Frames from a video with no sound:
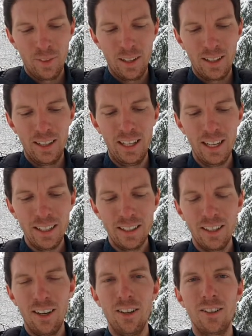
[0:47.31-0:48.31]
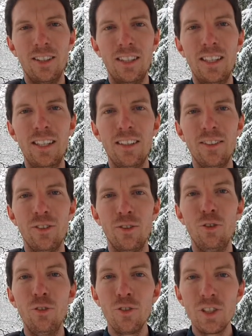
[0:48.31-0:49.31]
Die Lichter laden ein,
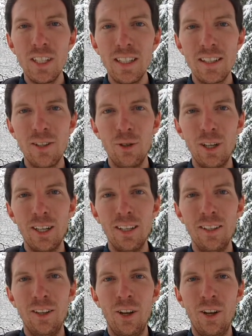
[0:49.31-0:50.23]
auf sie zu schauen